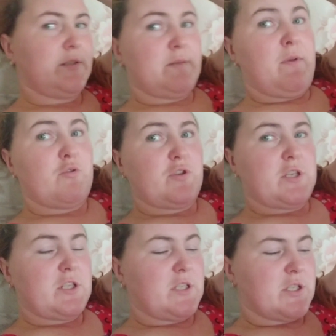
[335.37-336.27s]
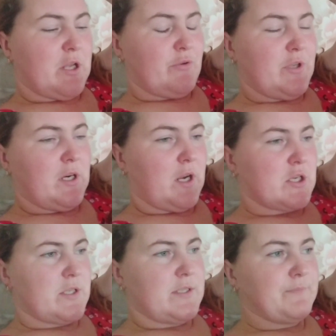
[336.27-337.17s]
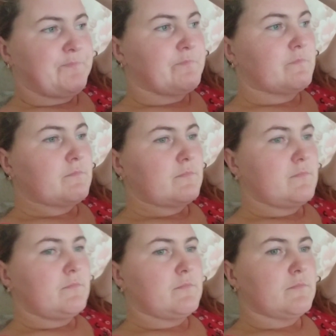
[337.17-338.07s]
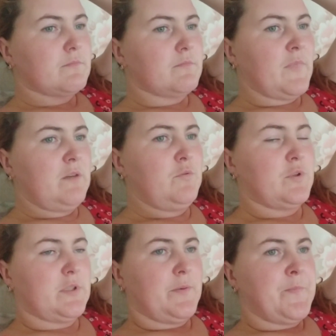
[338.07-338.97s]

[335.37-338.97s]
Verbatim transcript: Сама уже даже начинаю от них кашлять. Вот